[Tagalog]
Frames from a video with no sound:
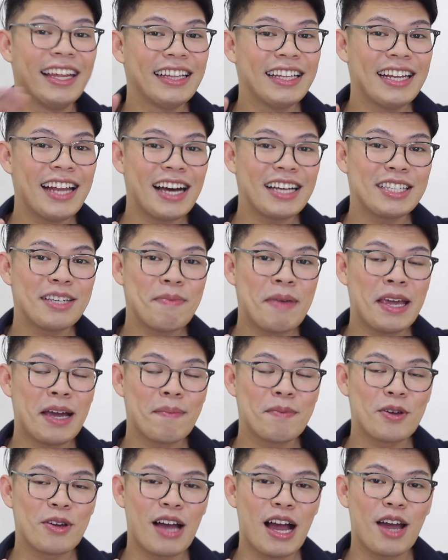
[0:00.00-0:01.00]
Hindi lang kasi
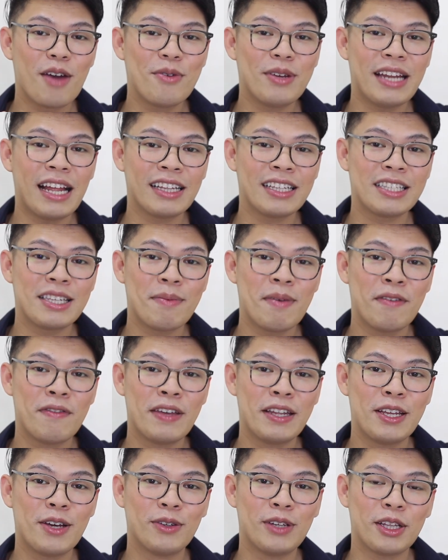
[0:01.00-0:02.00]
makeup yung gagawin natin sa may
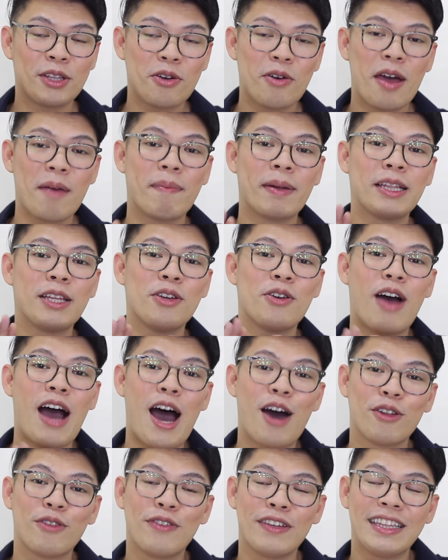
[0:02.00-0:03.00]
video na to eh, pati yung
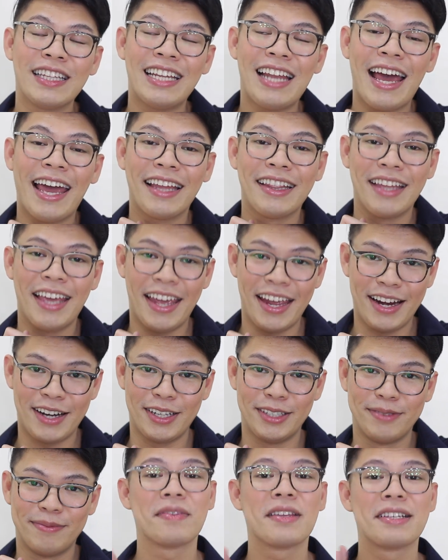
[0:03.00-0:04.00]
outfit nila and
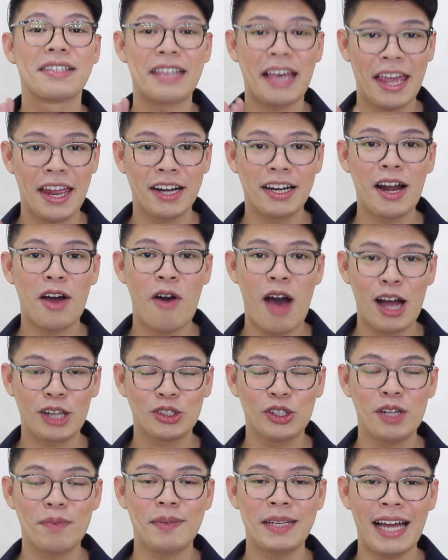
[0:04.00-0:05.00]
hair. Sa hair ako
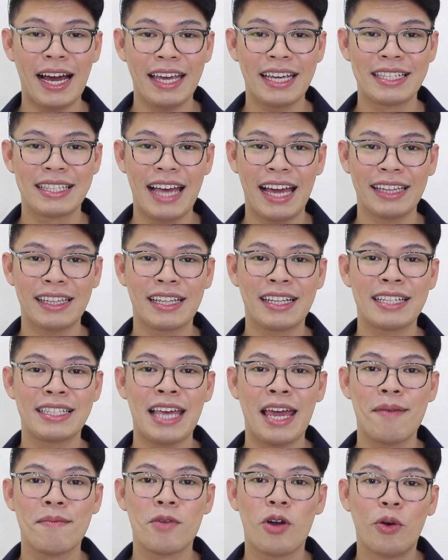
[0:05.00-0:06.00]
actually pinaka-excited
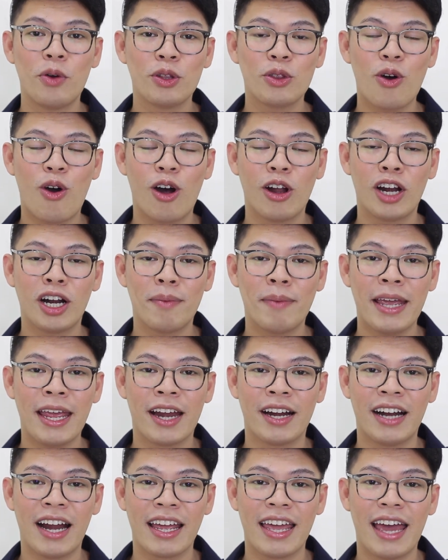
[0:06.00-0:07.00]
kasi I'm going to color my
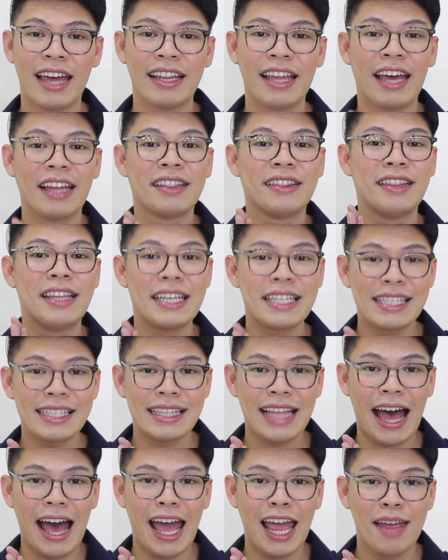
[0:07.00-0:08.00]
hair again and
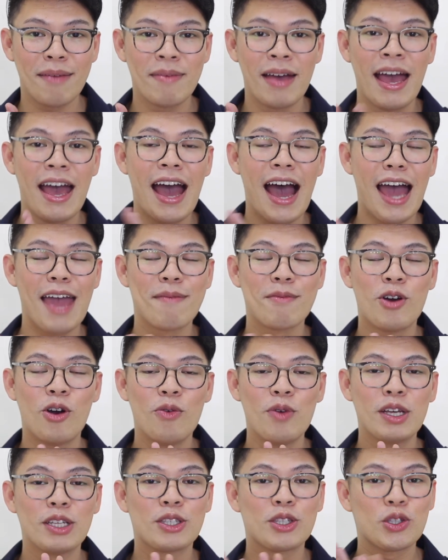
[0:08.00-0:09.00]
this time, I'm
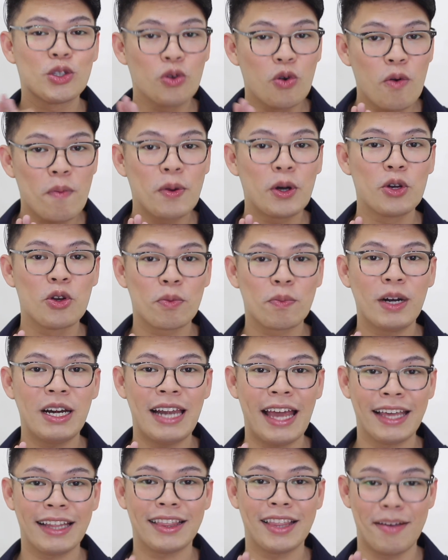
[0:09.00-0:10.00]
going super duper
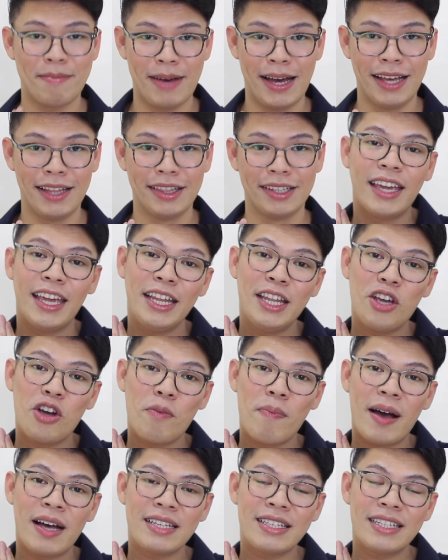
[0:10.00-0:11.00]
light naman. Hindi
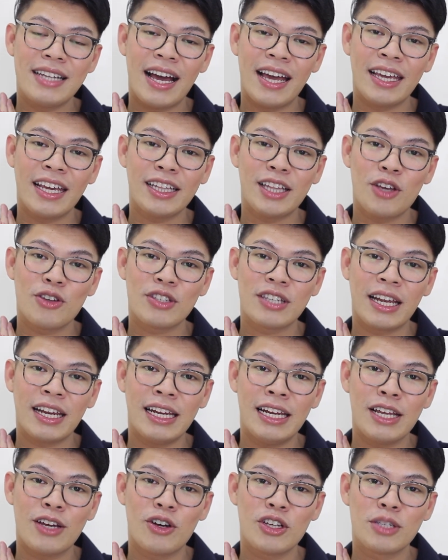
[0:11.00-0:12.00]
ko pa kasi nakikita yung
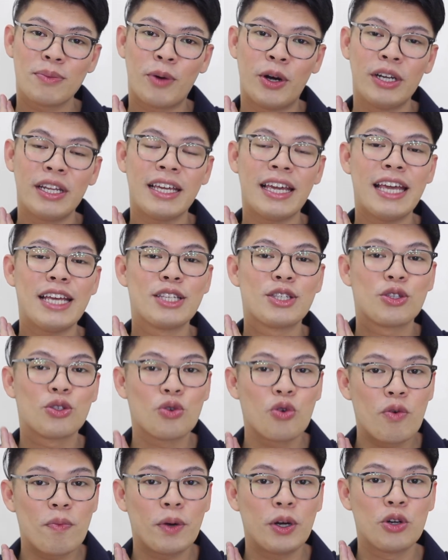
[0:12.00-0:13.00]
sarili ko sporting a
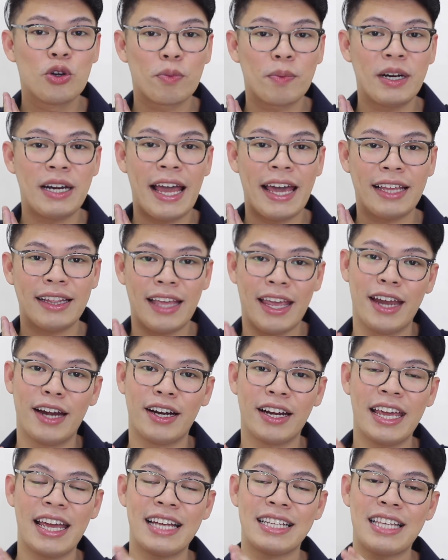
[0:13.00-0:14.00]
super duper light
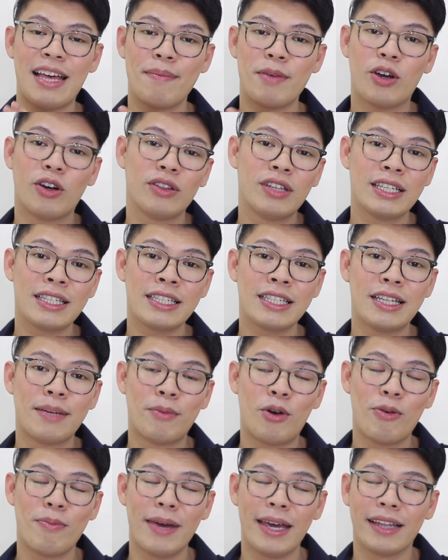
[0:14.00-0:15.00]
hair, kaya sabi ko, this is
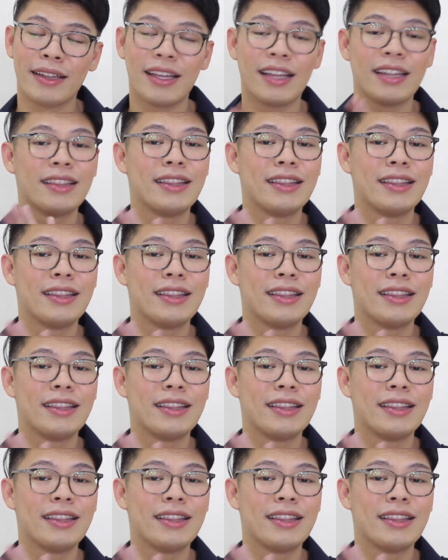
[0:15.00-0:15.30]
the moment,